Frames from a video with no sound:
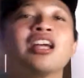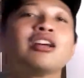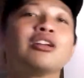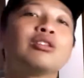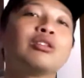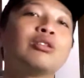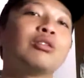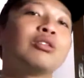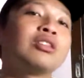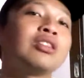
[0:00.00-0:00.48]

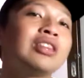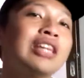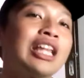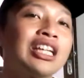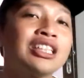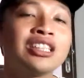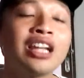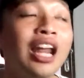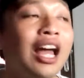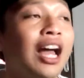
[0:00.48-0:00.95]
gitu
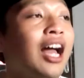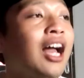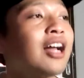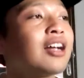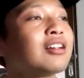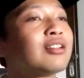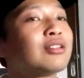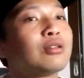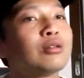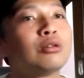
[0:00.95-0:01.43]
Tesla
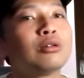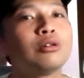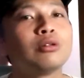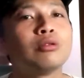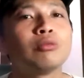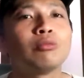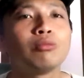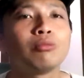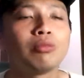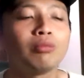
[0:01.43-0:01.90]

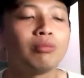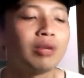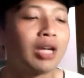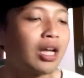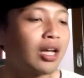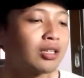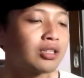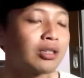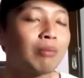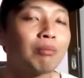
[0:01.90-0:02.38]
gitu
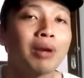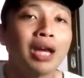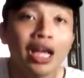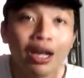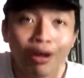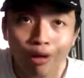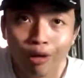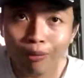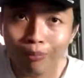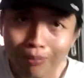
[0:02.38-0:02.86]
biar sampai
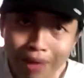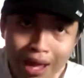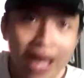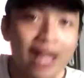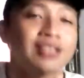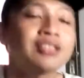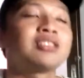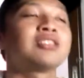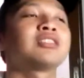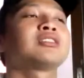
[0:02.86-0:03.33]
Elon
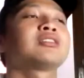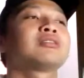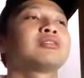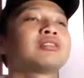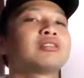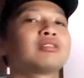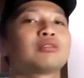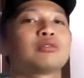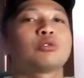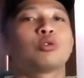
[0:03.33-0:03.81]
Musk
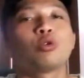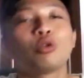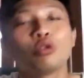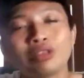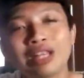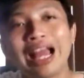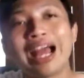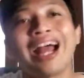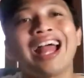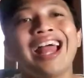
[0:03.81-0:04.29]
turun
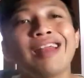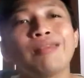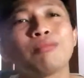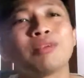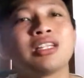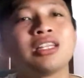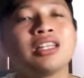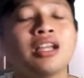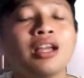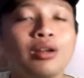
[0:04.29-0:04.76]
tangan
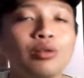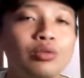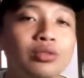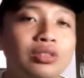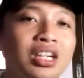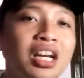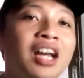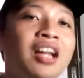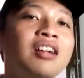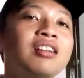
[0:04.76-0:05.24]
menghentikan
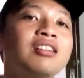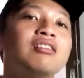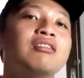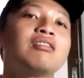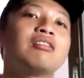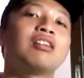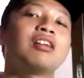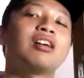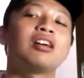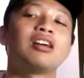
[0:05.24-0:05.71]
hujan
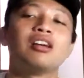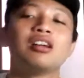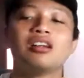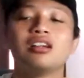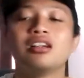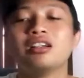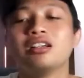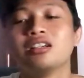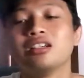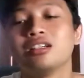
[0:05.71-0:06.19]
gitu ya
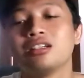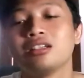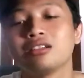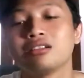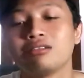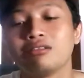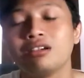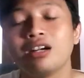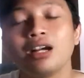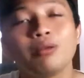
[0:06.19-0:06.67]

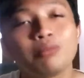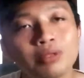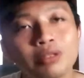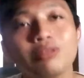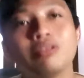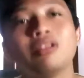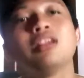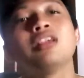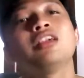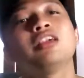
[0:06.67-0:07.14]
gue nggak
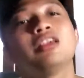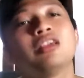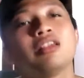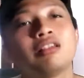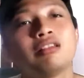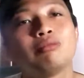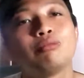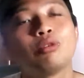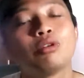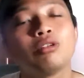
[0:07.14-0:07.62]
peduli
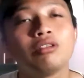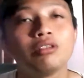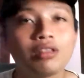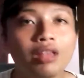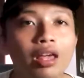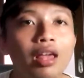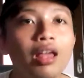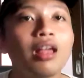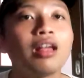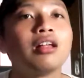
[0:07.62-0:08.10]

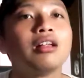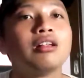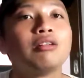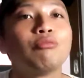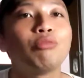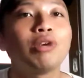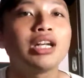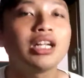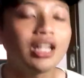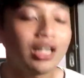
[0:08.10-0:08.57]
pokoknya
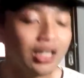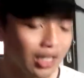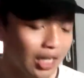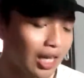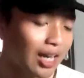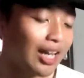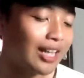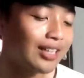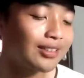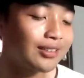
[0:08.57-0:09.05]

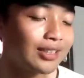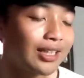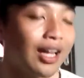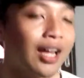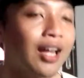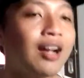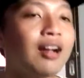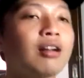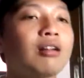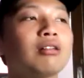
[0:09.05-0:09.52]
Mandalika
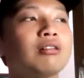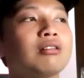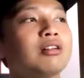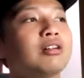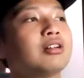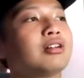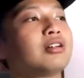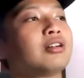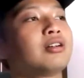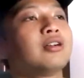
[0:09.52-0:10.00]
lancar
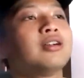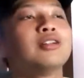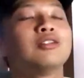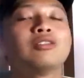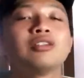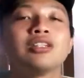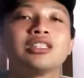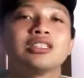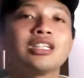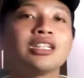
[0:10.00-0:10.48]
uh,
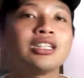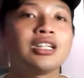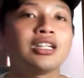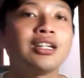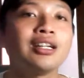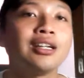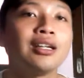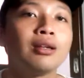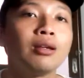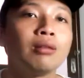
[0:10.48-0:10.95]
Indonesia
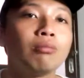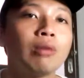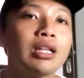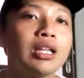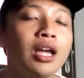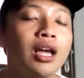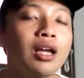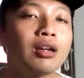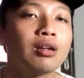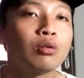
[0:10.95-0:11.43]
jadi
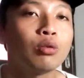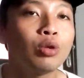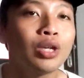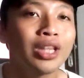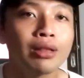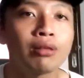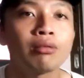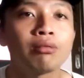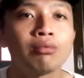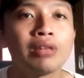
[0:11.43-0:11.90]
banyak
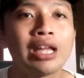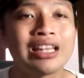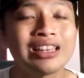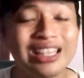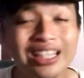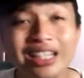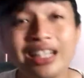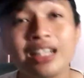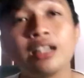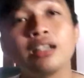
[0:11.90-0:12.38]
duit
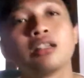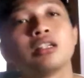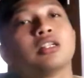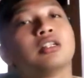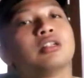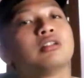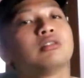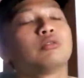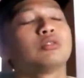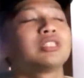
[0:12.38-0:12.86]
datang
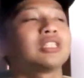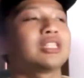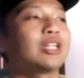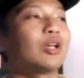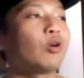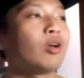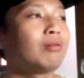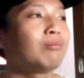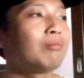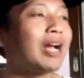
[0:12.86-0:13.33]

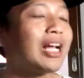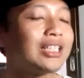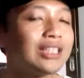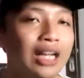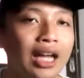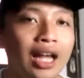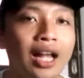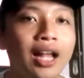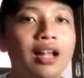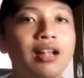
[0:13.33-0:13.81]
wisatawan
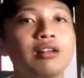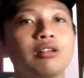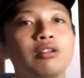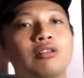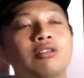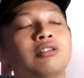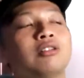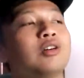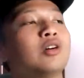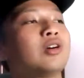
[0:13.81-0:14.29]
banyak eh,
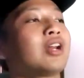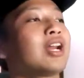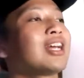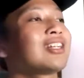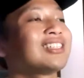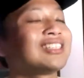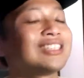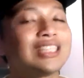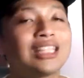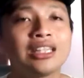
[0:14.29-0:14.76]

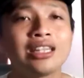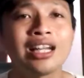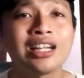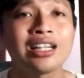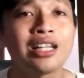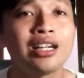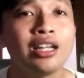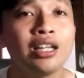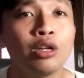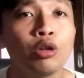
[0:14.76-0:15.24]
orang di sekitar
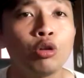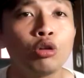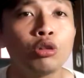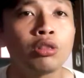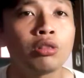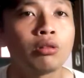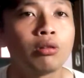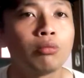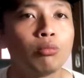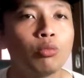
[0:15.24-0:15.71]
jadi
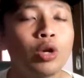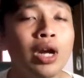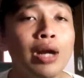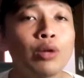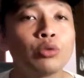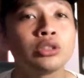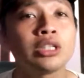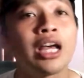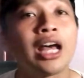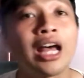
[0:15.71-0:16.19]
ikut buka
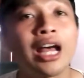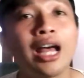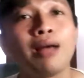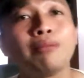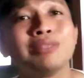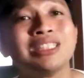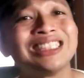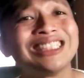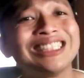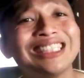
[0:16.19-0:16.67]
usaha
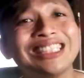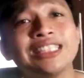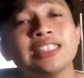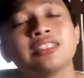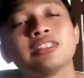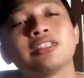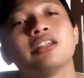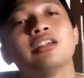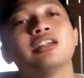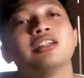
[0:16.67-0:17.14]

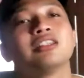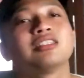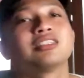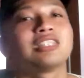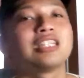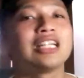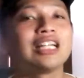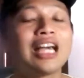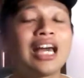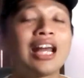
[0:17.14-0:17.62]
bisnis
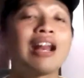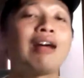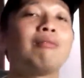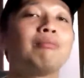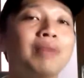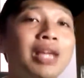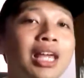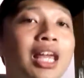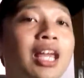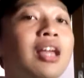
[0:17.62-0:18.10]
sehingga
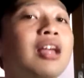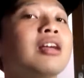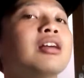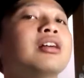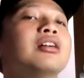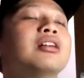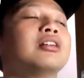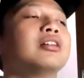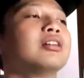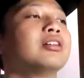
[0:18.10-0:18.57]
rame
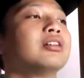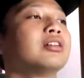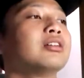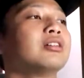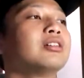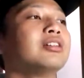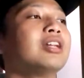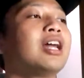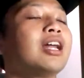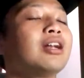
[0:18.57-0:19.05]

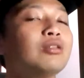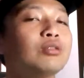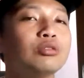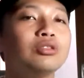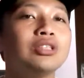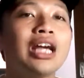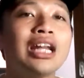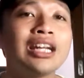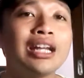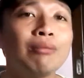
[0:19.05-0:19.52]
dan
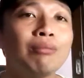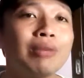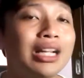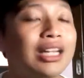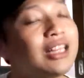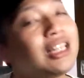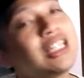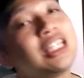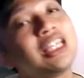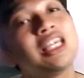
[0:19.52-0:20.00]
hujannya
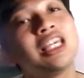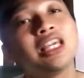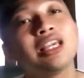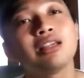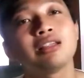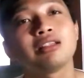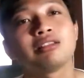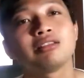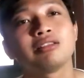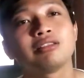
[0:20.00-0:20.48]

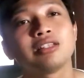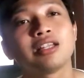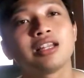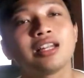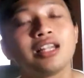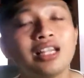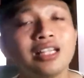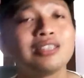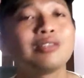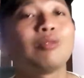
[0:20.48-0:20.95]
berhenti
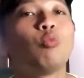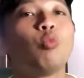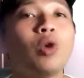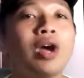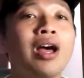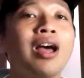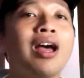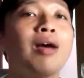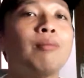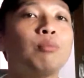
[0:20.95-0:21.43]
jadi
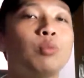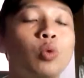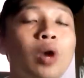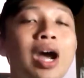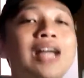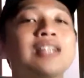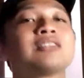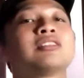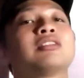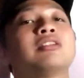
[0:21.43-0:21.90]
semua
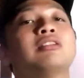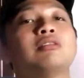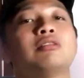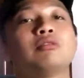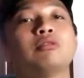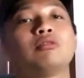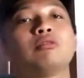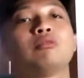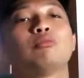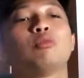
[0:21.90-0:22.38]
puas
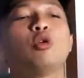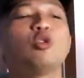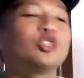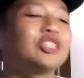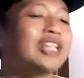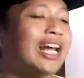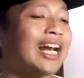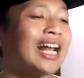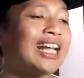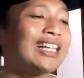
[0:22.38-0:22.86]
gitu mau
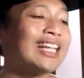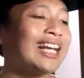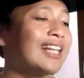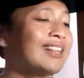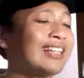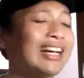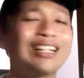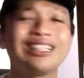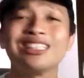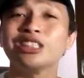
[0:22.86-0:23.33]
caranya
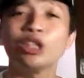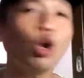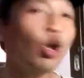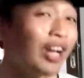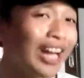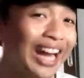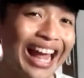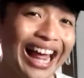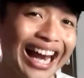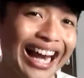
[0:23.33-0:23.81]

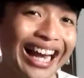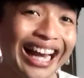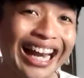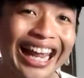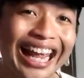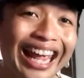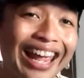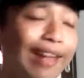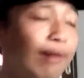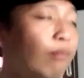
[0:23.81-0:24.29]
tradisional
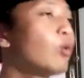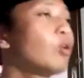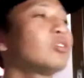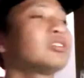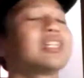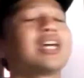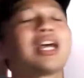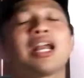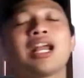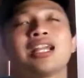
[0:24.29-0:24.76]
kek mau
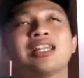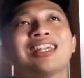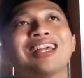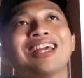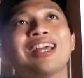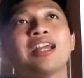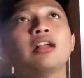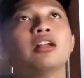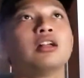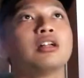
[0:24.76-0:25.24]

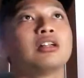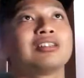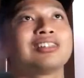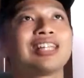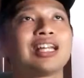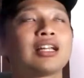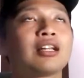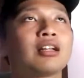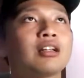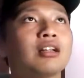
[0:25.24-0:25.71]
caranya
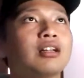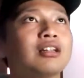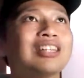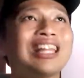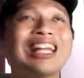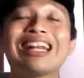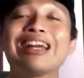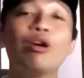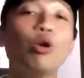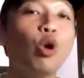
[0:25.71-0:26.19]
tek
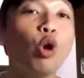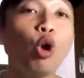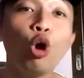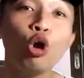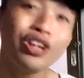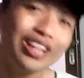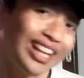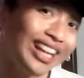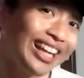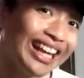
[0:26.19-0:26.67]

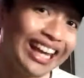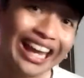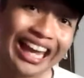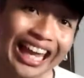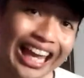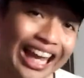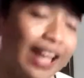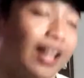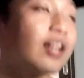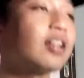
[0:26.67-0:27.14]
teknologi
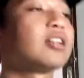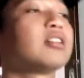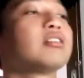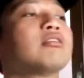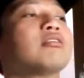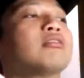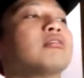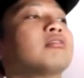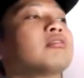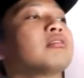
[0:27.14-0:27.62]
kek
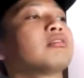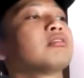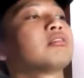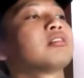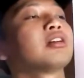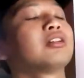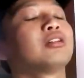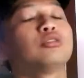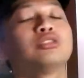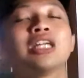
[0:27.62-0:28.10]
gitu
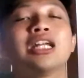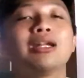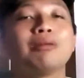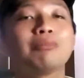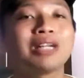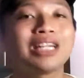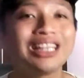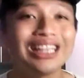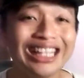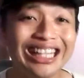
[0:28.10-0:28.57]
kalau hujannya
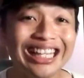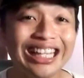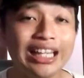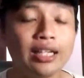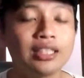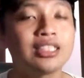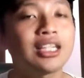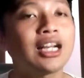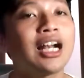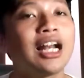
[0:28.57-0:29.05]
berhenti
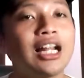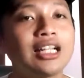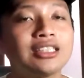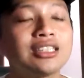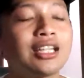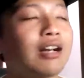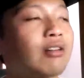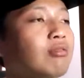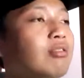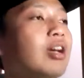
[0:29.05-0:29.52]
acara ya
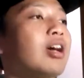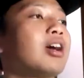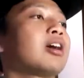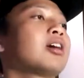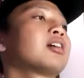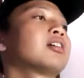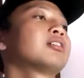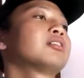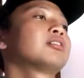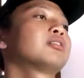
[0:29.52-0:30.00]
lancar udah
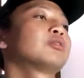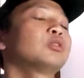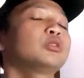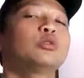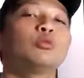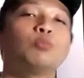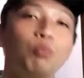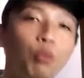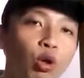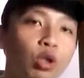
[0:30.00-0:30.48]
gue
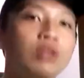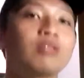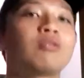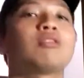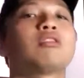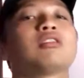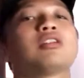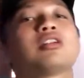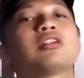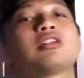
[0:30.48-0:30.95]
support
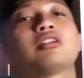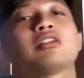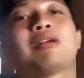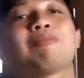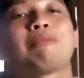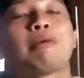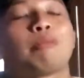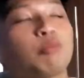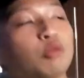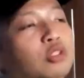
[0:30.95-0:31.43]
pokoknya
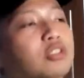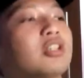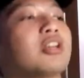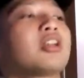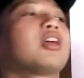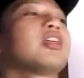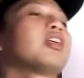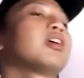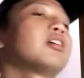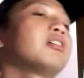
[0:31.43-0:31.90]
apapun
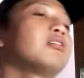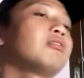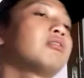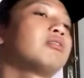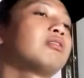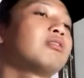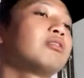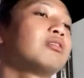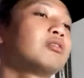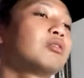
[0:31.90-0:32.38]
caranya
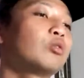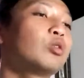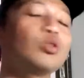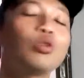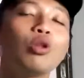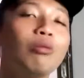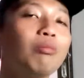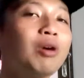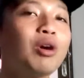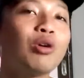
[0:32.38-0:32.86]
gitu gue
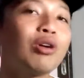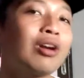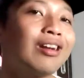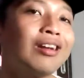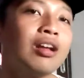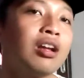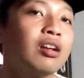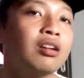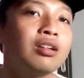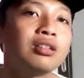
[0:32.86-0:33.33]
tuh emang
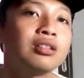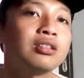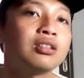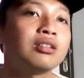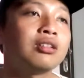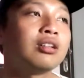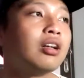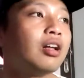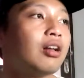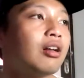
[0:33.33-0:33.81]
orangnya
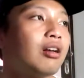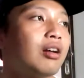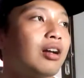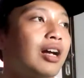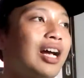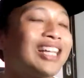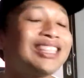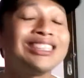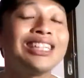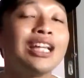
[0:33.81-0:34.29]
uh,
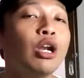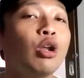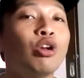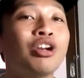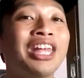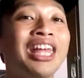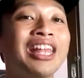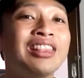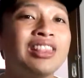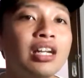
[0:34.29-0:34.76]
hasil
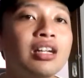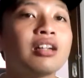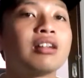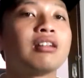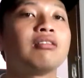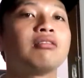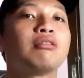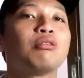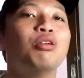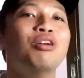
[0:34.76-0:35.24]
oriented
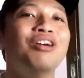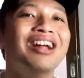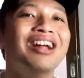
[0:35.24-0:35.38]
gitu